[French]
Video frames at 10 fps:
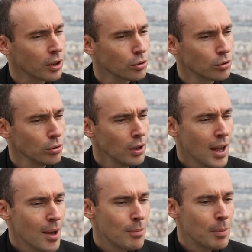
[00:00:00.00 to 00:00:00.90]
a reçu,
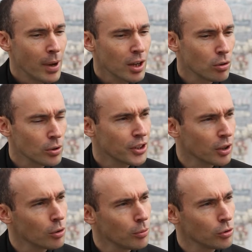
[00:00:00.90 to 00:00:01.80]
mais pas que le
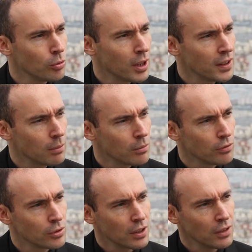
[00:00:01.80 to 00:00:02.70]
sacrement du baptême.
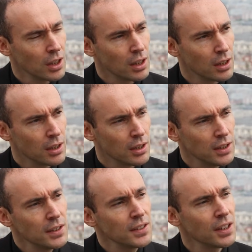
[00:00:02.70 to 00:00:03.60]
Vous savez,
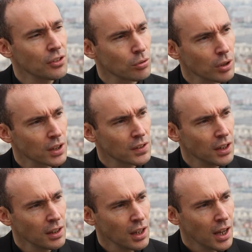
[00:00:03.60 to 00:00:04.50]
l'initiation
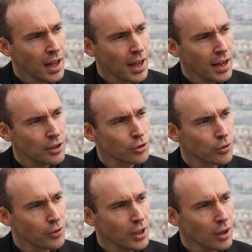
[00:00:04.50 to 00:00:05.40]
chrétienne, elle se
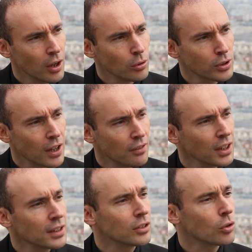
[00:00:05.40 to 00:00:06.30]
fait au
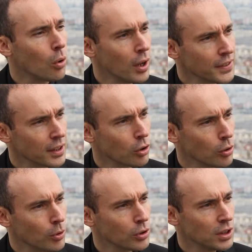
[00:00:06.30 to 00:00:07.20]
travers des trois
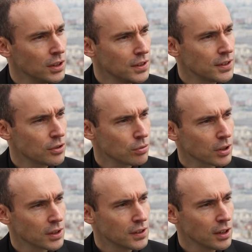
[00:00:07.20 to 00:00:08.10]
sacrements de l'initiation
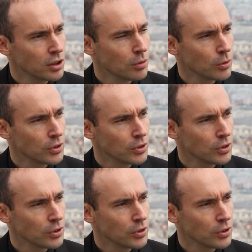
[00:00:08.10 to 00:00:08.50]
chrétienne, comme on